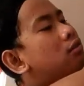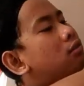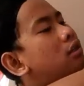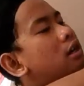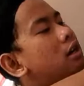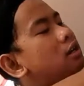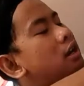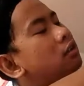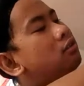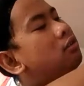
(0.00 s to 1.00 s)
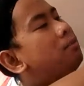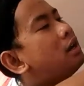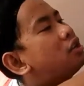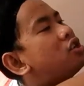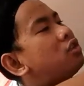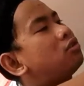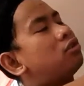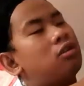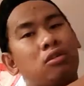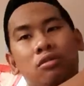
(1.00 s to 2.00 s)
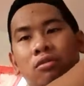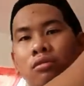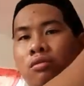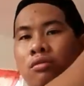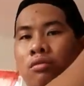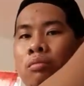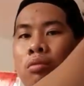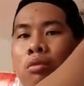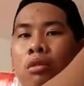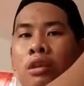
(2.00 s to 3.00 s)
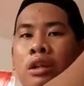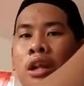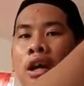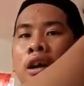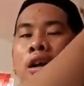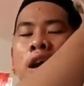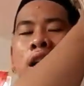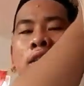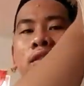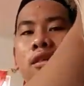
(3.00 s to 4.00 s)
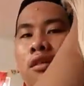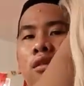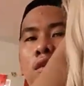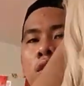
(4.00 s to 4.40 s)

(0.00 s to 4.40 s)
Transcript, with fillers: So, ayan guys, oh, para siyang totoong buhok na talaga guys.